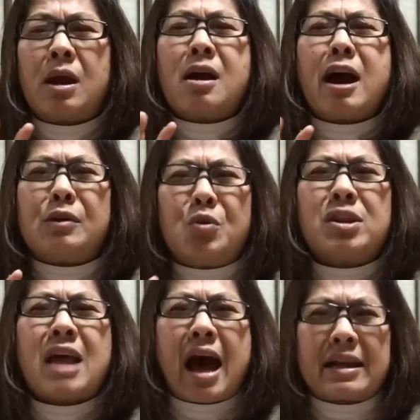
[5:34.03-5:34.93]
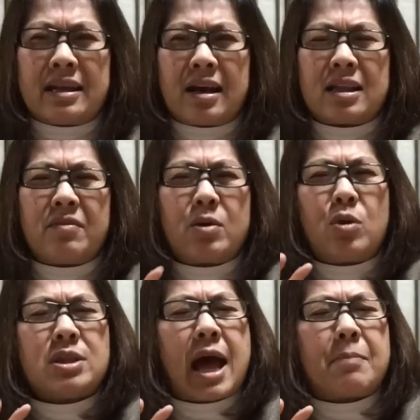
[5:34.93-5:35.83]
คล้าย ๆ กล้วยตากนี่นแหละค่ะแต่ว่า
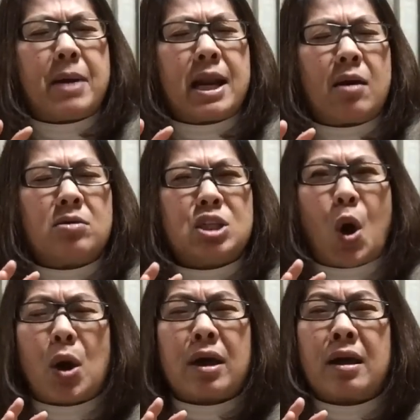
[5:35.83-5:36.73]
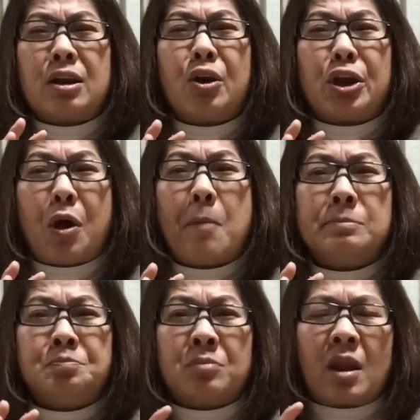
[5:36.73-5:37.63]
กล้วยตากบ้านเรา เขาจะออกแข็งหน่อยเนาะ
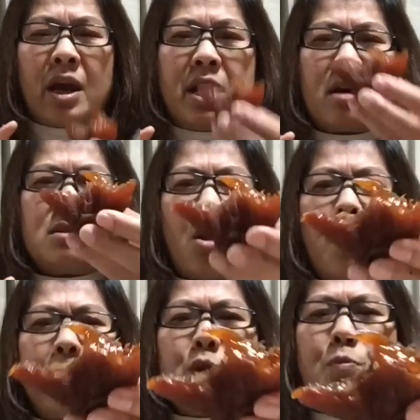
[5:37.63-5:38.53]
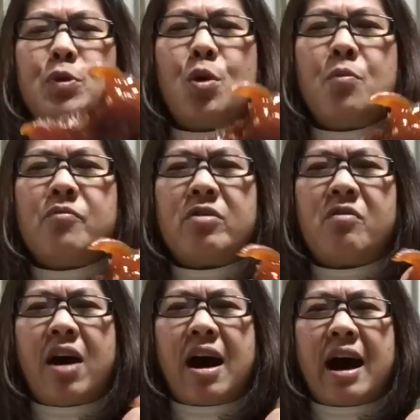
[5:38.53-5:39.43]
อันนี้ก็จะออกเป็นนุ่มๆ
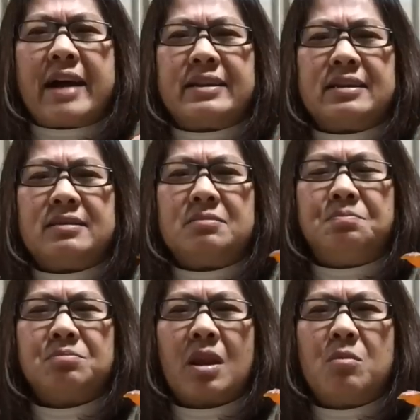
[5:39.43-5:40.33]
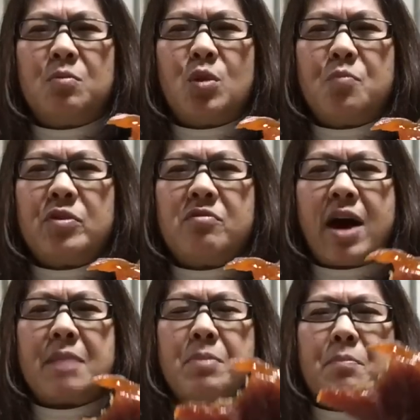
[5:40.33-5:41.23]
หวานๆ นุ่มๆห
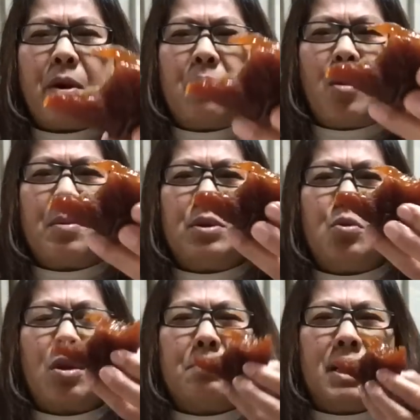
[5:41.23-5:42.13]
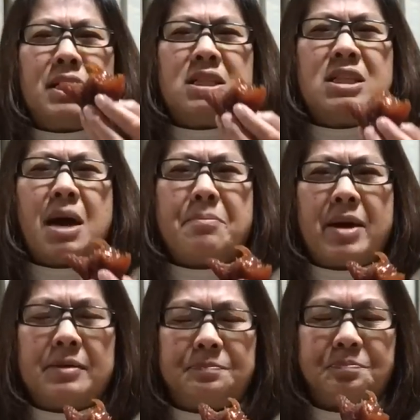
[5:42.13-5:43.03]
วานๆป้าแป๋วบอกไม่ถูกกับเหมือนเชื่อม
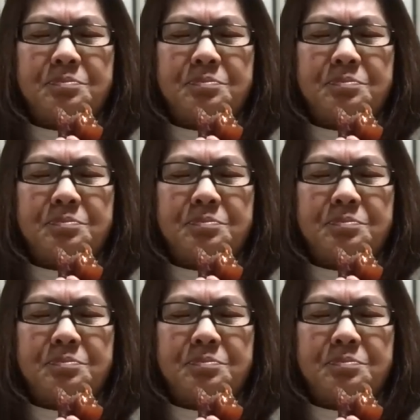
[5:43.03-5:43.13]
อ่ะ